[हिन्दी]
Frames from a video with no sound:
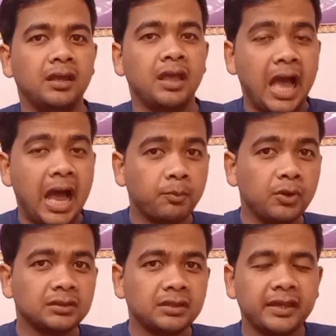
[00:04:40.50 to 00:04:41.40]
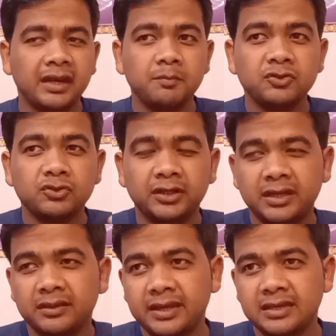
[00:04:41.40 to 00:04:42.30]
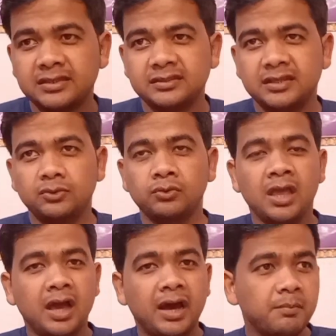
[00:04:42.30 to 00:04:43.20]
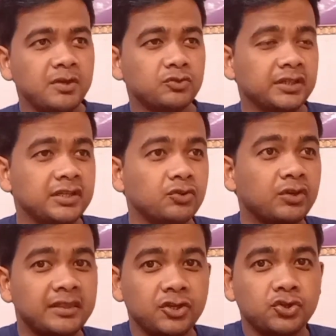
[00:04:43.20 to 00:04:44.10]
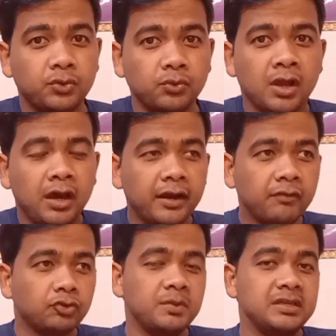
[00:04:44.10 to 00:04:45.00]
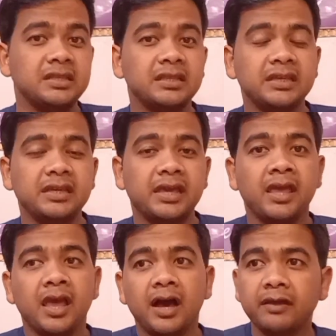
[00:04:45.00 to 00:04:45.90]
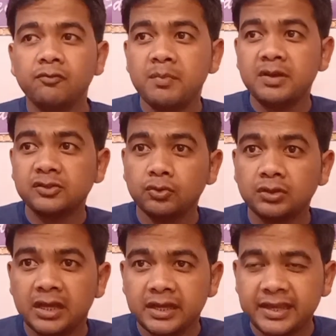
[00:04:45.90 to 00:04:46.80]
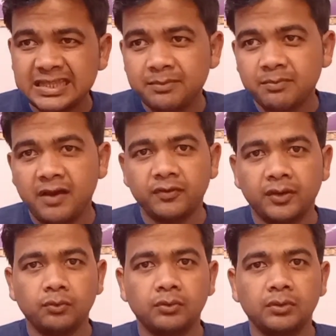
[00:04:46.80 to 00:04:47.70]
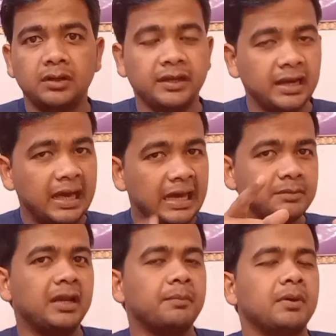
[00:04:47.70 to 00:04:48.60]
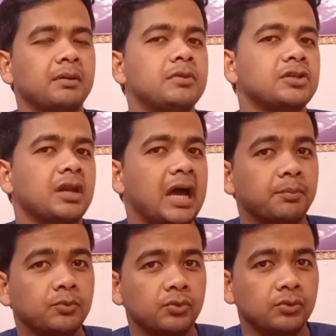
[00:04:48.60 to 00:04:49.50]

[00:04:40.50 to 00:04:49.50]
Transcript: आपको लगता है कि अरे मैं उस लड़के से कैसे आज़ाद हूँ अरे मैं उस लड़की से कैसे छोड़ूँ अरे वो तो मेरी ज़िंदगी है अरे वो मैं उसको कैसे माफ़ करूँ ठीक है आज मेरा परमेश्वर आपको